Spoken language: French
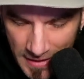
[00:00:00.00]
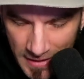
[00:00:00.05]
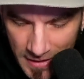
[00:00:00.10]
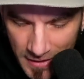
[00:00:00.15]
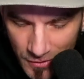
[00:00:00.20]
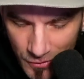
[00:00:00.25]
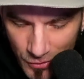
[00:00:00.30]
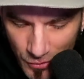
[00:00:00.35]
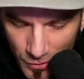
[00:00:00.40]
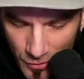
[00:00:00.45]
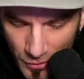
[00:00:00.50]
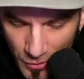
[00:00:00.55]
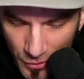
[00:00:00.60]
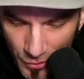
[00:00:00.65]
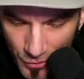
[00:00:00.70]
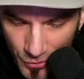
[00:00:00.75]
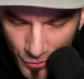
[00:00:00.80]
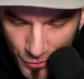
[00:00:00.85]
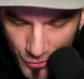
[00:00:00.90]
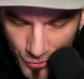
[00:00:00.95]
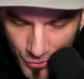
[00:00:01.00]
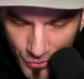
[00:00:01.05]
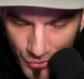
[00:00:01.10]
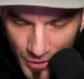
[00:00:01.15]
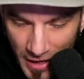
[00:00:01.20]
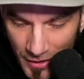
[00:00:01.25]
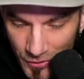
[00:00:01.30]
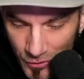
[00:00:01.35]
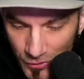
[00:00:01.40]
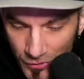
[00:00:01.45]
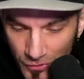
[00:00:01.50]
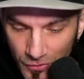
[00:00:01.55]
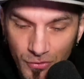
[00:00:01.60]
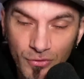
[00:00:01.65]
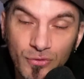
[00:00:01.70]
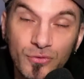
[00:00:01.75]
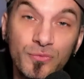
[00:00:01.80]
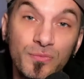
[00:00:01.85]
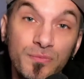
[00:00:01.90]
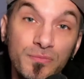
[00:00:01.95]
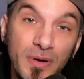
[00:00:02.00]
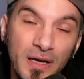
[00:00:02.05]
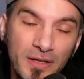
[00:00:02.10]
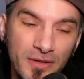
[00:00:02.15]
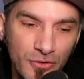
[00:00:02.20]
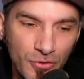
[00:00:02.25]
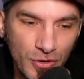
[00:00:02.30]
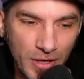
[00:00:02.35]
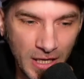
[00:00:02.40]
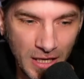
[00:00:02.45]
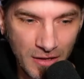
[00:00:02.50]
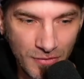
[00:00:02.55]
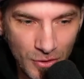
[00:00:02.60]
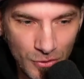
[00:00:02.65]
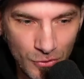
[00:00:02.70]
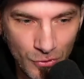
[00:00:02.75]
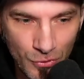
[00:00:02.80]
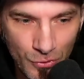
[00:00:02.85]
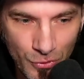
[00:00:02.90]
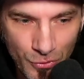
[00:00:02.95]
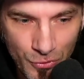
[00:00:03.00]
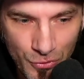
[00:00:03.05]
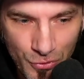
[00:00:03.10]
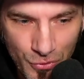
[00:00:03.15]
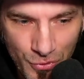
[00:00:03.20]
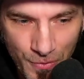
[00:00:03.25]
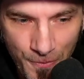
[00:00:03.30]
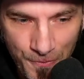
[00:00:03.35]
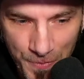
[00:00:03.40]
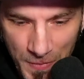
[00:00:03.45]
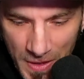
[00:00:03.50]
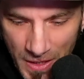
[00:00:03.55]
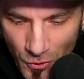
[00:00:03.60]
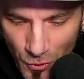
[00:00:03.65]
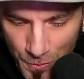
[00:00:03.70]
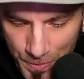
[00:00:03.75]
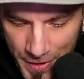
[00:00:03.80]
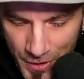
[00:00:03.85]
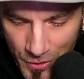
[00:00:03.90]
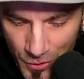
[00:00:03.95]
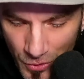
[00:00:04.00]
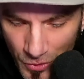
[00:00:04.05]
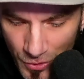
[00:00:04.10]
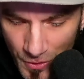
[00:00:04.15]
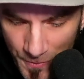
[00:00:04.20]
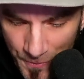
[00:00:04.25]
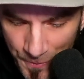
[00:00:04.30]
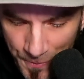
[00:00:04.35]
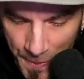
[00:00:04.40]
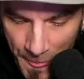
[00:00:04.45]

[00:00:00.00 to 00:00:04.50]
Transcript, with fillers: Donc le Goku annonce des euh, bah, Dokkan Event de Goku et de Piccolo.